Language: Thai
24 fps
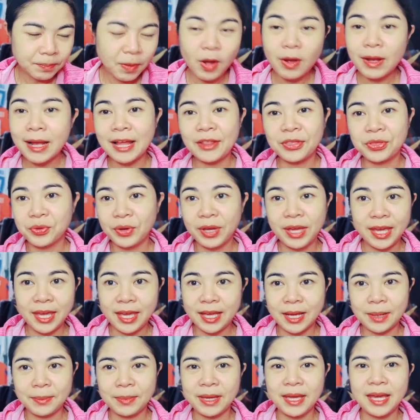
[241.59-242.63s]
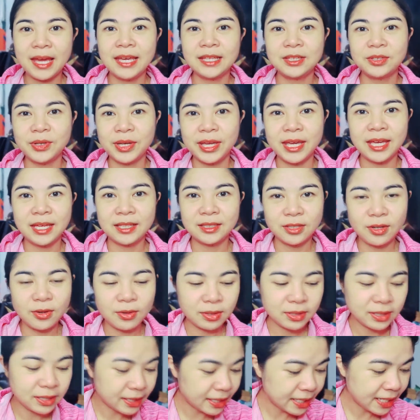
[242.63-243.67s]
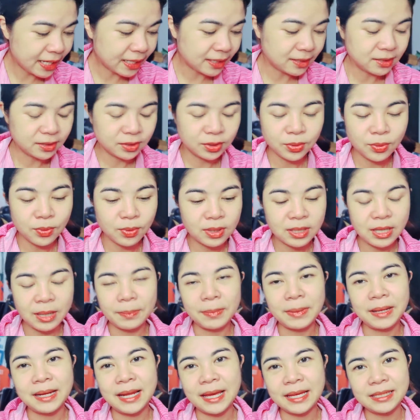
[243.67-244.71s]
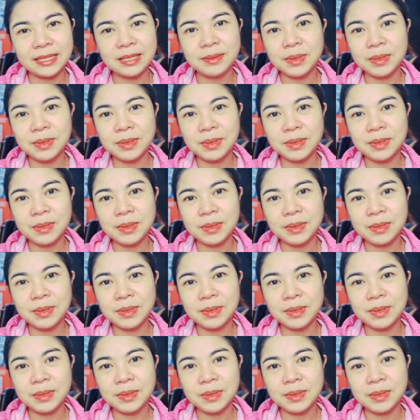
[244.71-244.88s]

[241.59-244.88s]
ป้องกันตัวเองไม่ให้ตัวเองต้องเครียดหรือทุกข์กับอะไร